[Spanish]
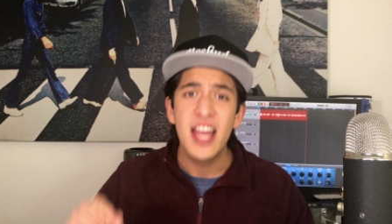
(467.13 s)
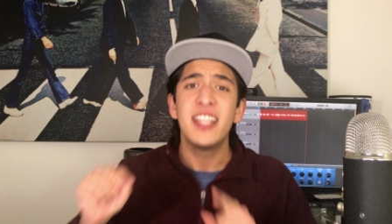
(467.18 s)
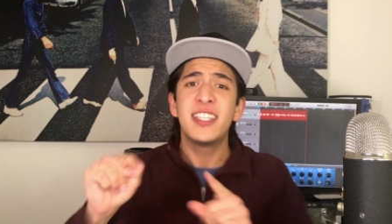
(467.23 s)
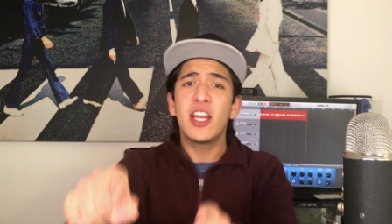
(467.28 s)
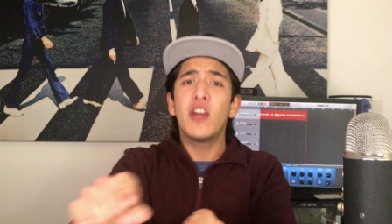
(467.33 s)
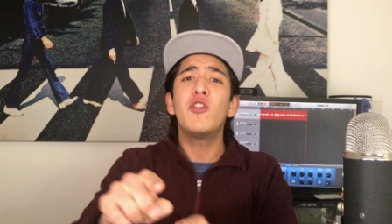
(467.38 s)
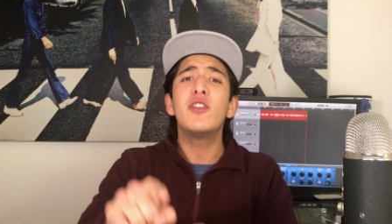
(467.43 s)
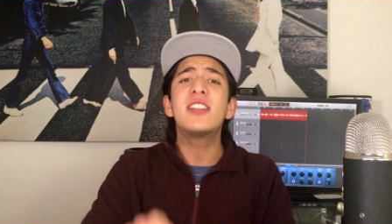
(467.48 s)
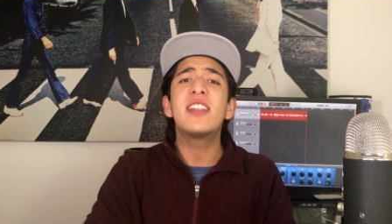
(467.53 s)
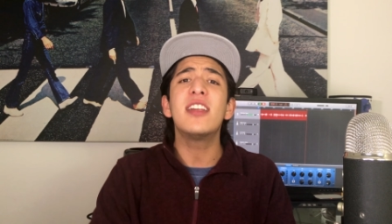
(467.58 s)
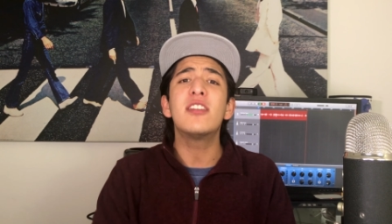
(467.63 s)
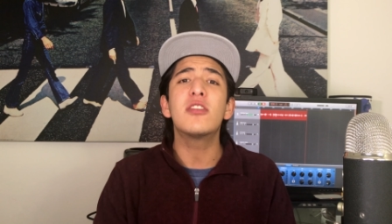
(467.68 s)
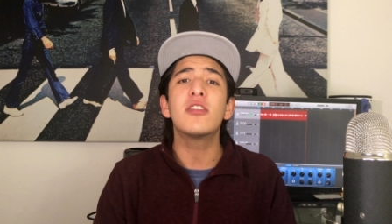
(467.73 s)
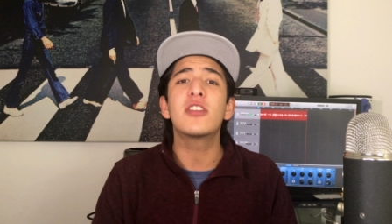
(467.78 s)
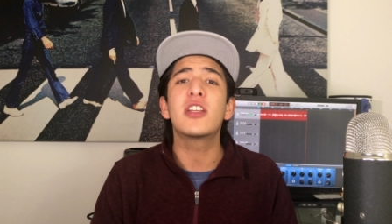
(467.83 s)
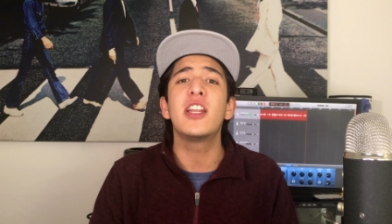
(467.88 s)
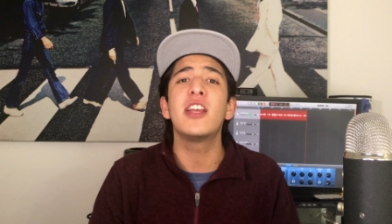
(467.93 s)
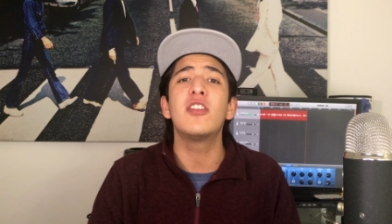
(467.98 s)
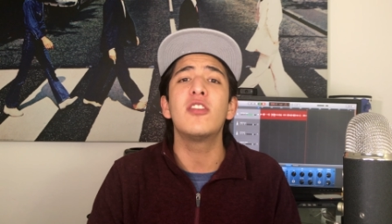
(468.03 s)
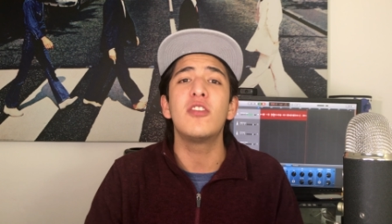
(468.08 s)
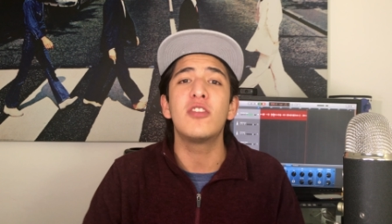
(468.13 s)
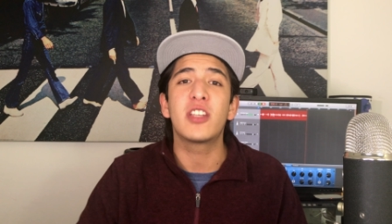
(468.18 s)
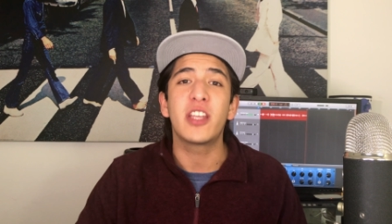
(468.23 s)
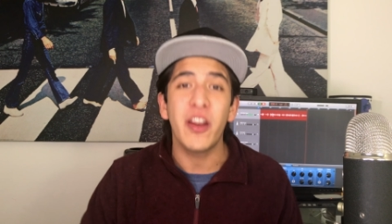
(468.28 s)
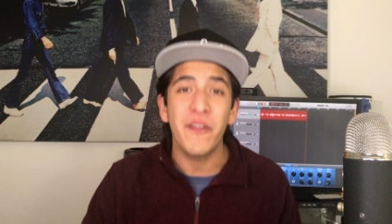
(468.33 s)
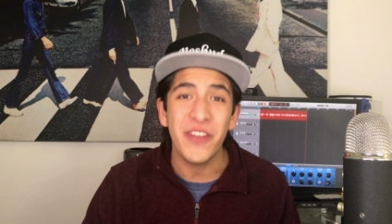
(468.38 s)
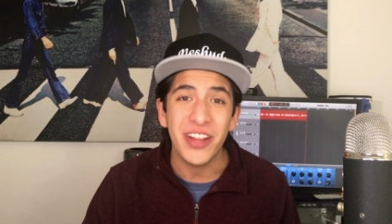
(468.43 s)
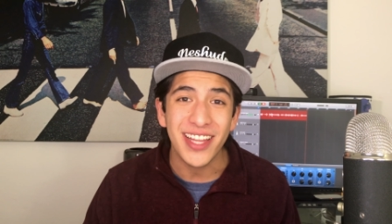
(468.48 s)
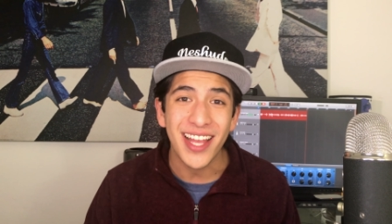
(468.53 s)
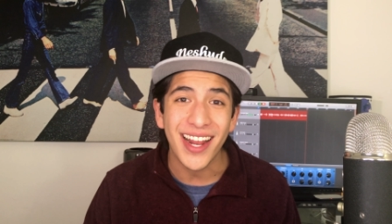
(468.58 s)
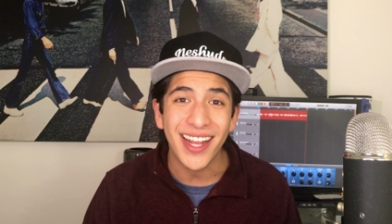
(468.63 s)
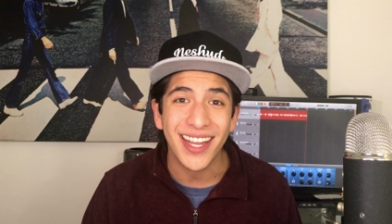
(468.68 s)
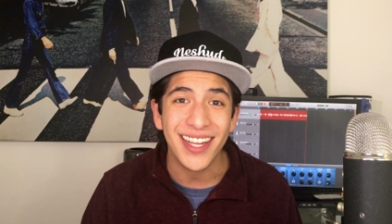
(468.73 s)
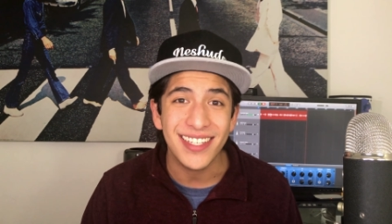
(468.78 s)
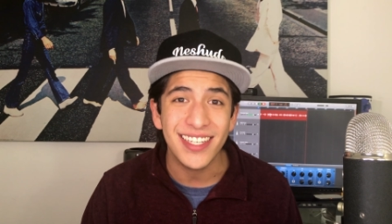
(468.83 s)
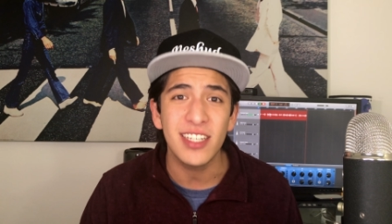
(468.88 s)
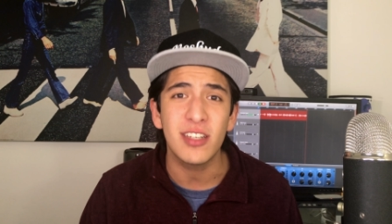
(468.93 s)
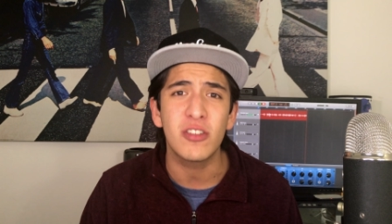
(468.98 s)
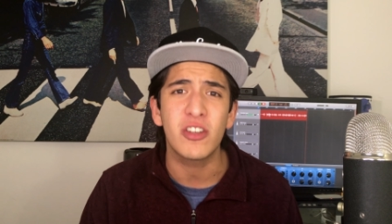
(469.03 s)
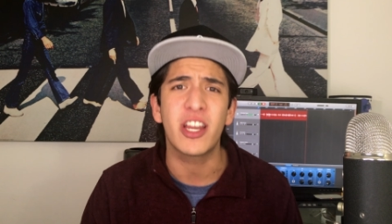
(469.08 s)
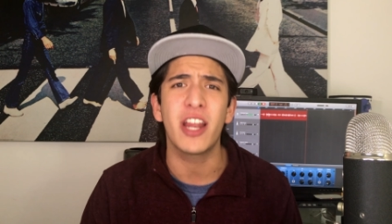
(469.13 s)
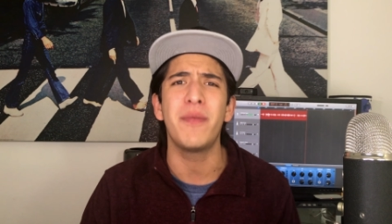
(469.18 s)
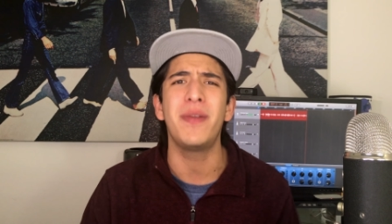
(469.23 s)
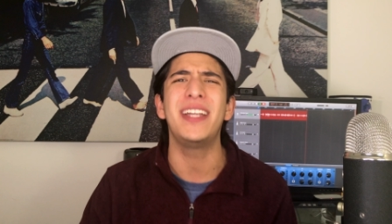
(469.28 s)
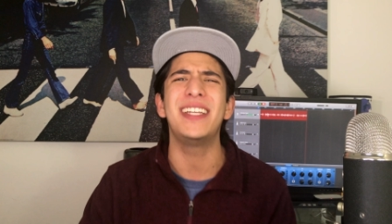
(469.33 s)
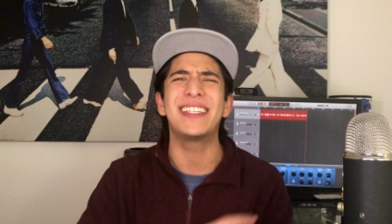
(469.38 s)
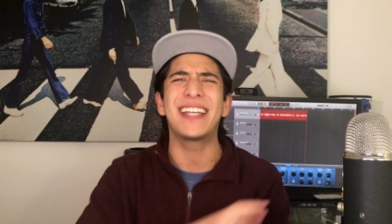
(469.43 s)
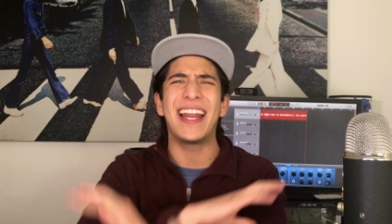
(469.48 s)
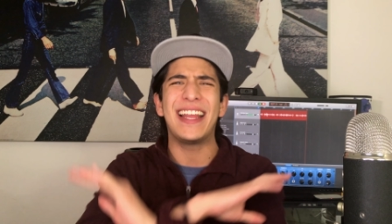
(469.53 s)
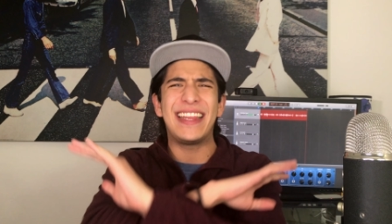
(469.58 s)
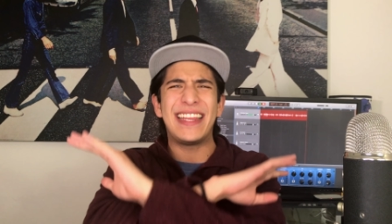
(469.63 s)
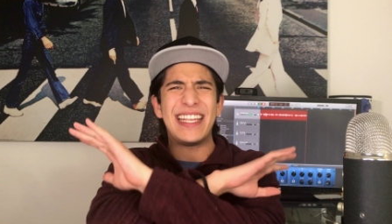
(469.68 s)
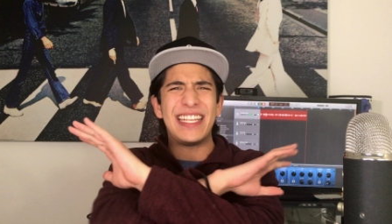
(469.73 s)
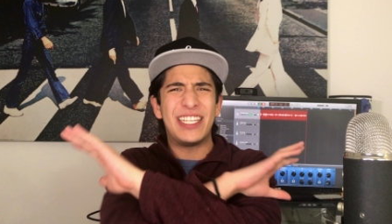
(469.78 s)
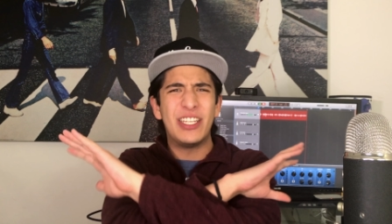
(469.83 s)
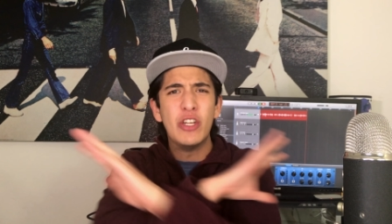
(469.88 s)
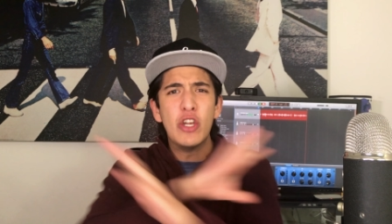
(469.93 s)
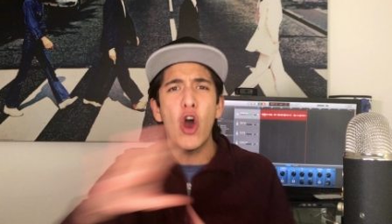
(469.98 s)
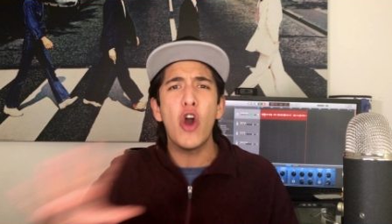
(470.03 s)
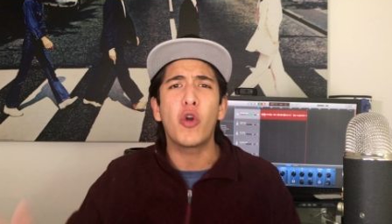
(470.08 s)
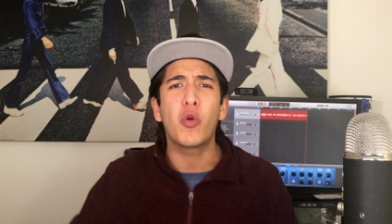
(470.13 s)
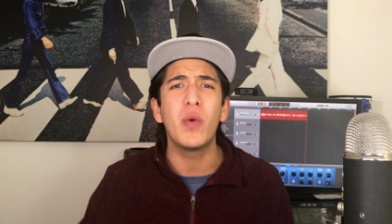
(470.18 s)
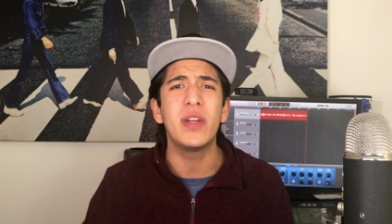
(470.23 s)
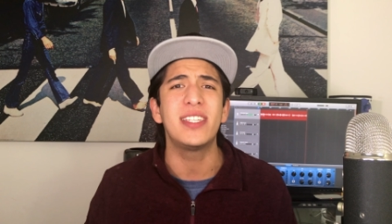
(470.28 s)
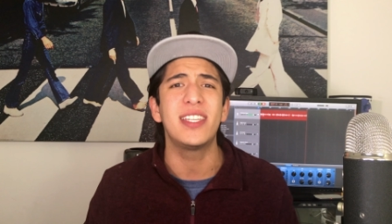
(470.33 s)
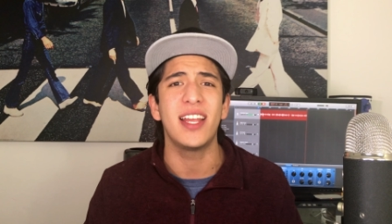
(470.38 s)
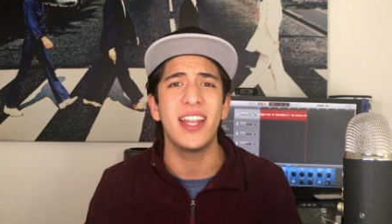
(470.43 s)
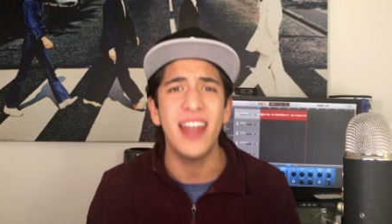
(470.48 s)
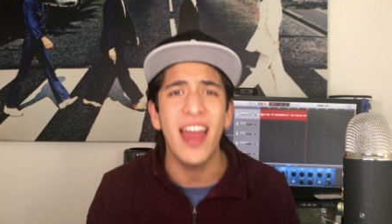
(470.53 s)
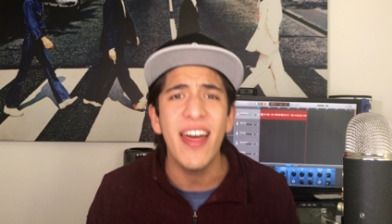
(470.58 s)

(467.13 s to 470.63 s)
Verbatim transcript: Si aún no están suscritos los quiero invitar a que se suscriban, es gratis, no cuesta